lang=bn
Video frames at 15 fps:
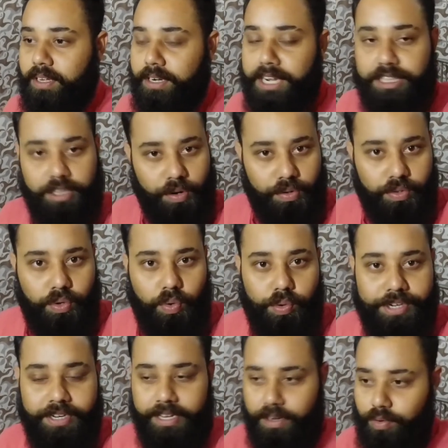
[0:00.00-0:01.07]
নিত্যানন্দ
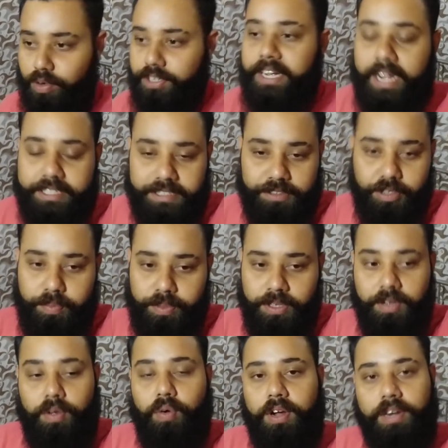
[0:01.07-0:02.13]
কুঠির এইগুলো যা আছে সব
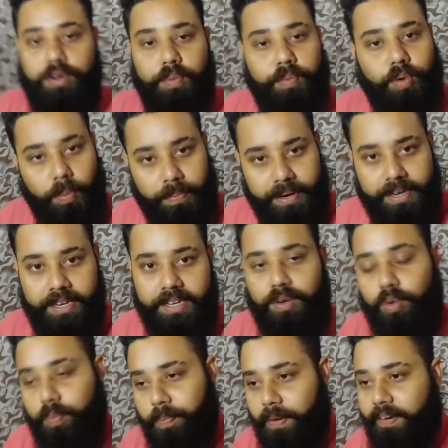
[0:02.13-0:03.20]
ওখানে খুব কম রেটে
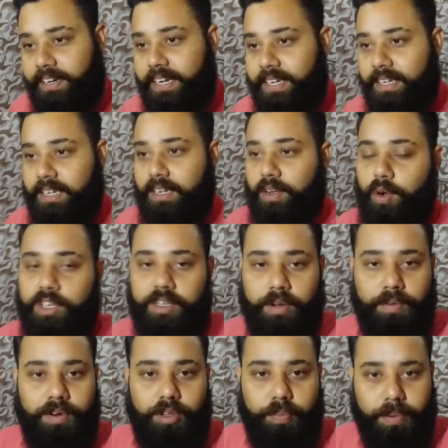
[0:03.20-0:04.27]
রুম পাওয়া যায় গদা
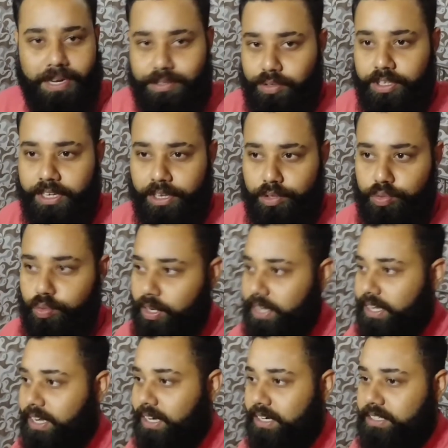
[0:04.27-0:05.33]
ভবনে তো পাঁচশো থেকে শুরু হয়
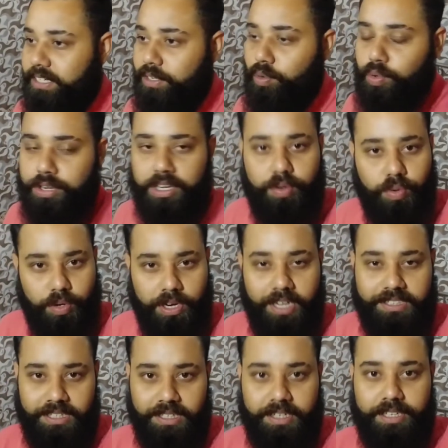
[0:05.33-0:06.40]
আর যে কুঠিরগুলো
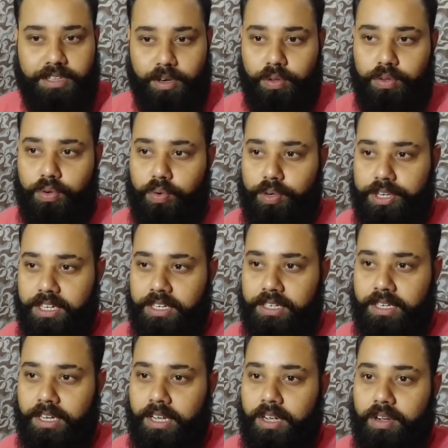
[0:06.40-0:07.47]
আছে নিত্যানন্দ কুঠির
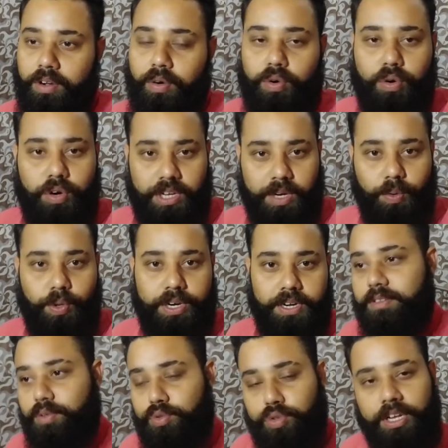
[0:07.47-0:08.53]
গৌরহরি কুঠির
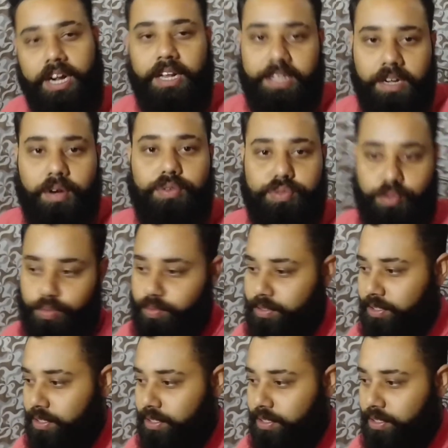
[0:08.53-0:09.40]
দুশো টাকা থেকেও শুরু